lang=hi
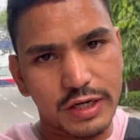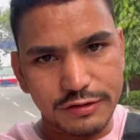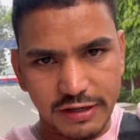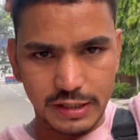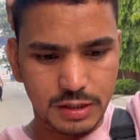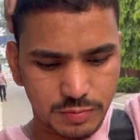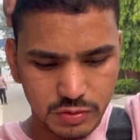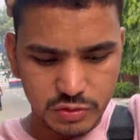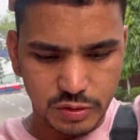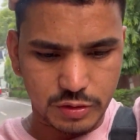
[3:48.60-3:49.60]
फाइनली
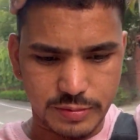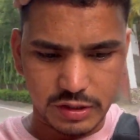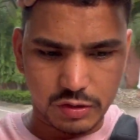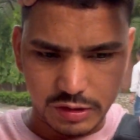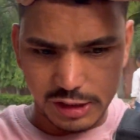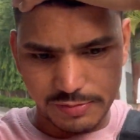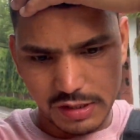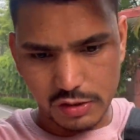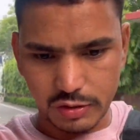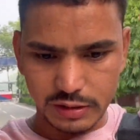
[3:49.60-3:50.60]
पहुंच चुका हूँ मैं कॉलेज में
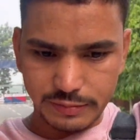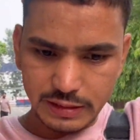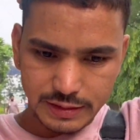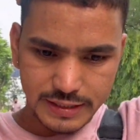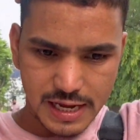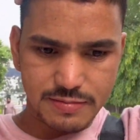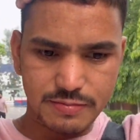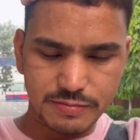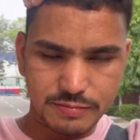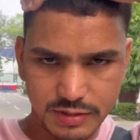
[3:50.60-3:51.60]
और अभी ये टाइम
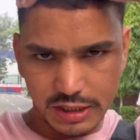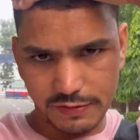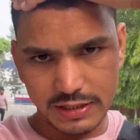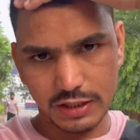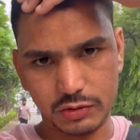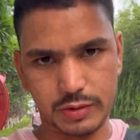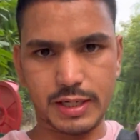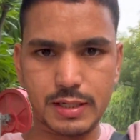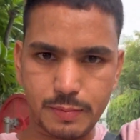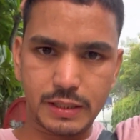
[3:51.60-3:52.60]
सवा सात हो रहा
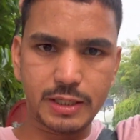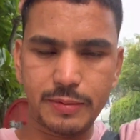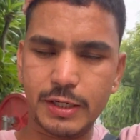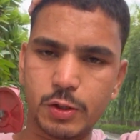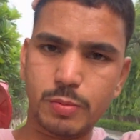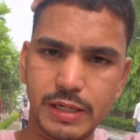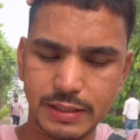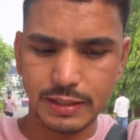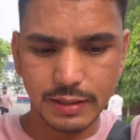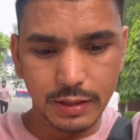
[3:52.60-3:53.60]
है पंद्रह मिनट और
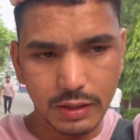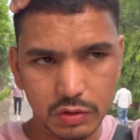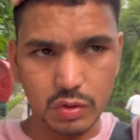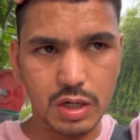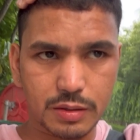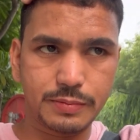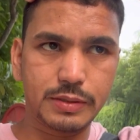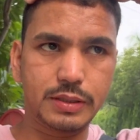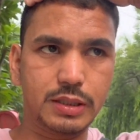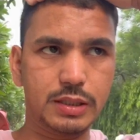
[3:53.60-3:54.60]
बाकी है तो आप
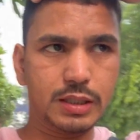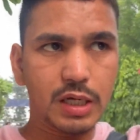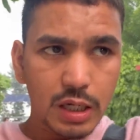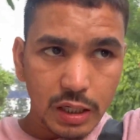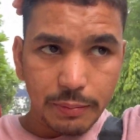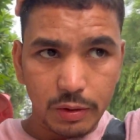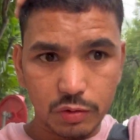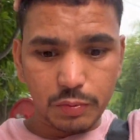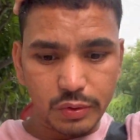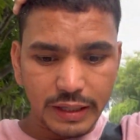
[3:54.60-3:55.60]
मेरे
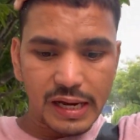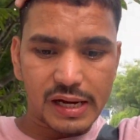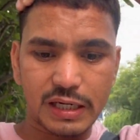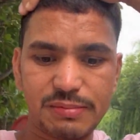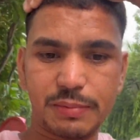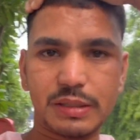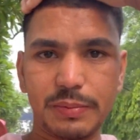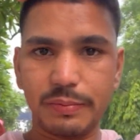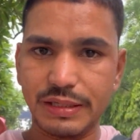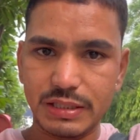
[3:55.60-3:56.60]
को पूरा यहाँ आने में पता
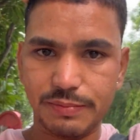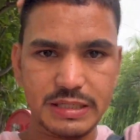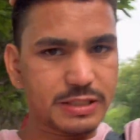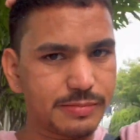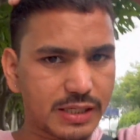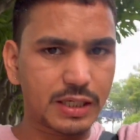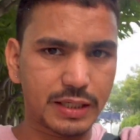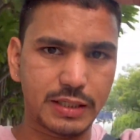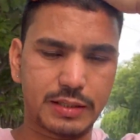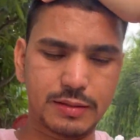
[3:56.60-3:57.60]
बीस से पच्चीस मिनट
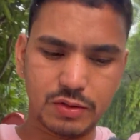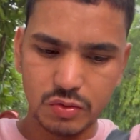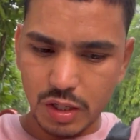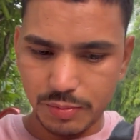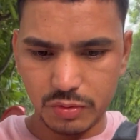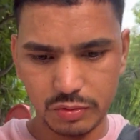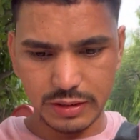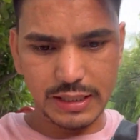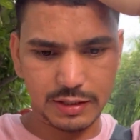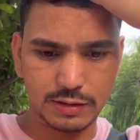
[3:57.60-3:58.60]
लग गया तो आपको
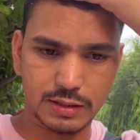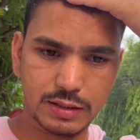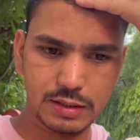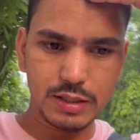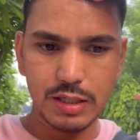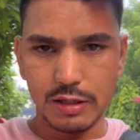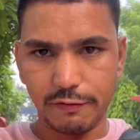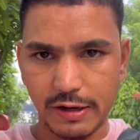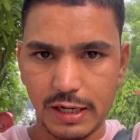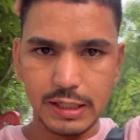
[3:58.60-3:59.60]
दिखाते हैं
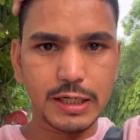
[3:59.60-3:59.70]
फाइनली